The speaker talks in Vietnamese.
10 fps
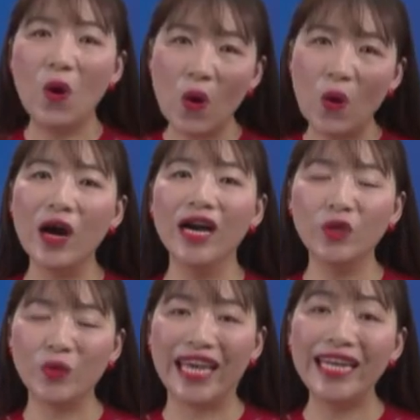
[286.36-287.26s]
hồ hợi
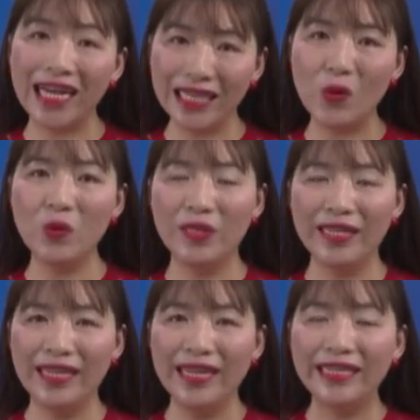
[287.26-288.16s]
của chánh án đậu,
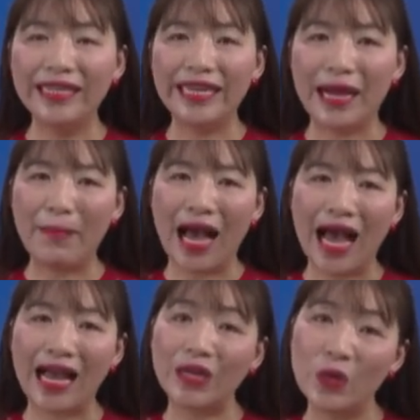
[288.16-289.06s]
người đàn
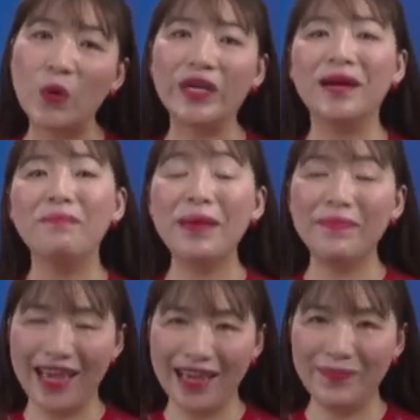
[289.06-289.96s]
bà ngồi ở mép
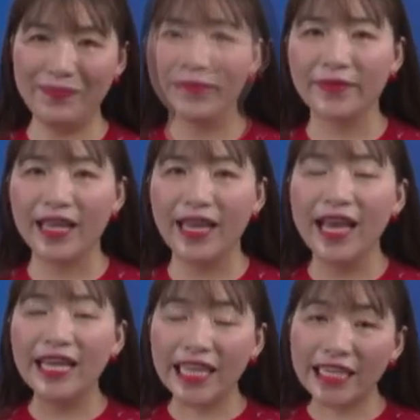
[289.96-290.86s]
ghế.
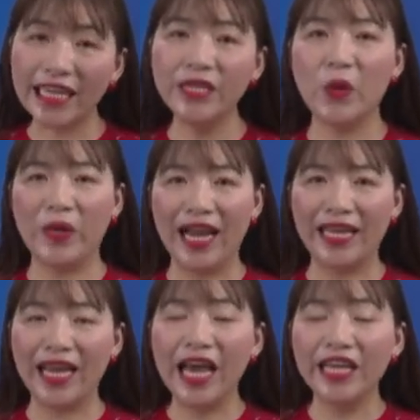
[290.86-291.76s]
Cái cách ngồi
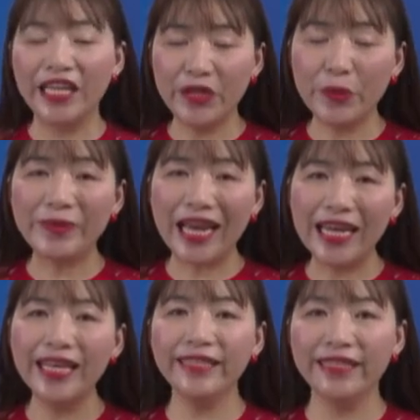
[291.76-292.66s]
này khiến chúng ta
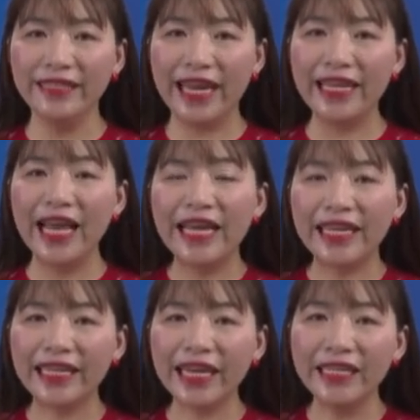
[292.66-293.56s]
liên tưởng đến
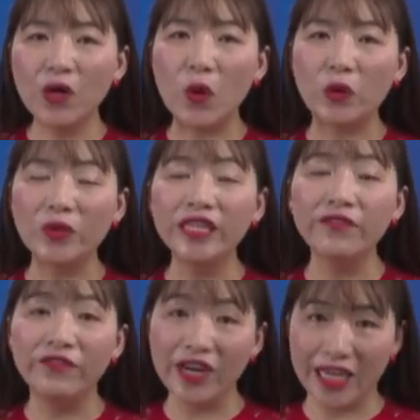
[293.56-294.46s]
cái cách ngồi của
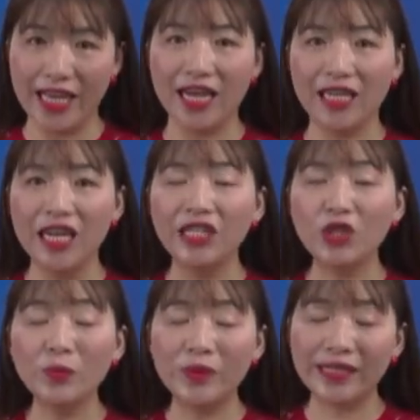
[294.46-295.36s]
người vợ nhặt
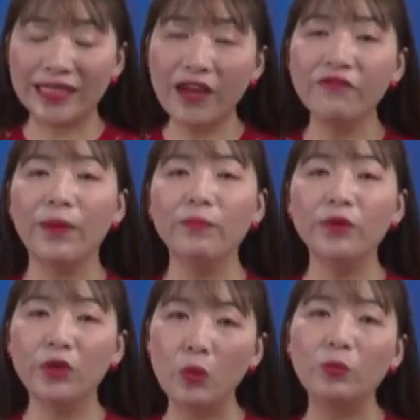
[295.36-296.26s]
trong tác phẩm
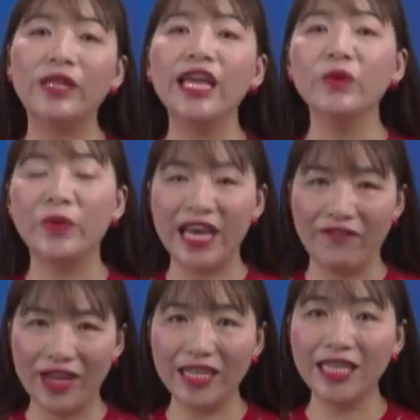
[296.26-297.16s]
cùng tên của nhà
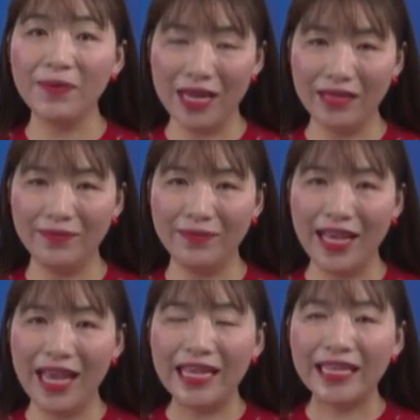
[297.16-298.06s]
văn Kim Lân.
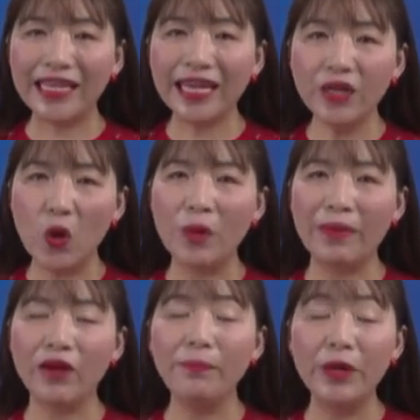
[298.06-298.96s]
Cái cách ngồi
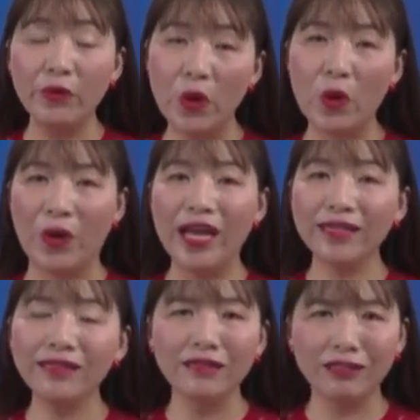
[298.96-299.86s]
mà nó biểu lộ
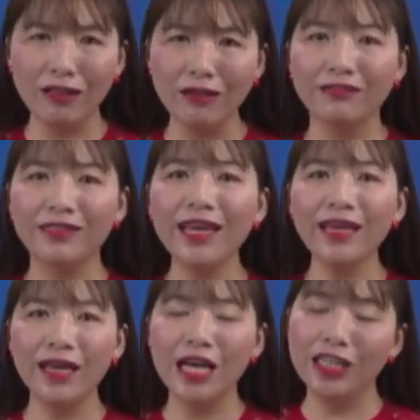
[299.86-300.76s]
cái sự tự
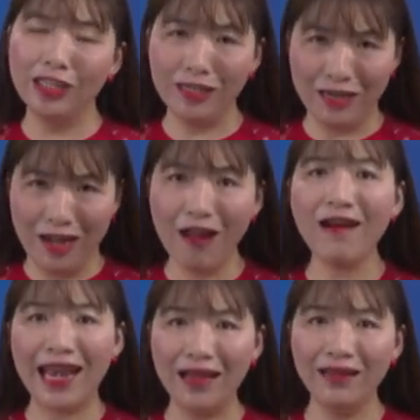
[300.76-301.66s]
ti, sự
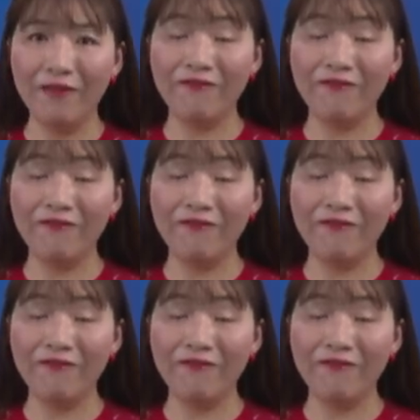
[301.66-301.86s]
lo lắng